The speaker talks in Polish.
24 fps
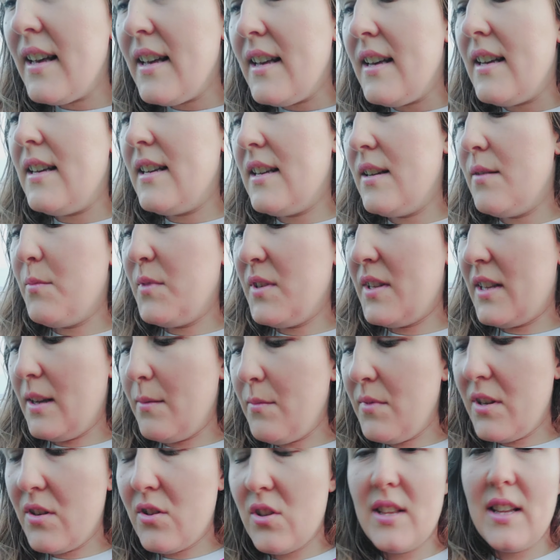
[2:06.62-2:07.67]
Y, wydaje
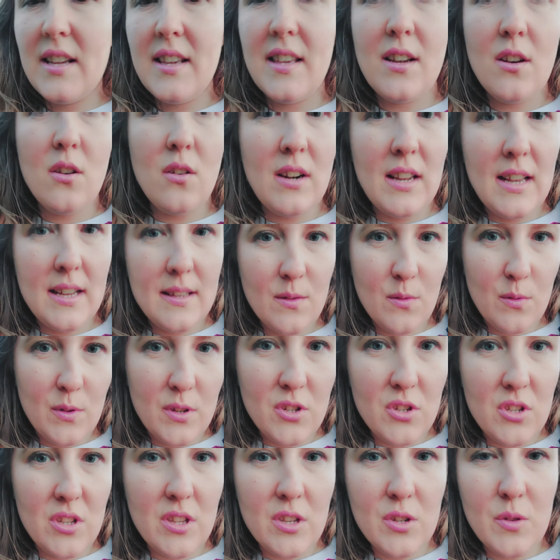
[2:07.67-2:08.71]
mi się, że takiego lasu
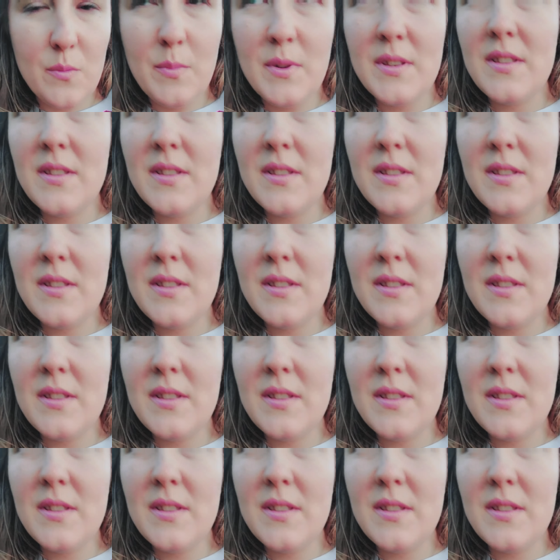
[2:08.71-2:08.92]
jeszcze też bez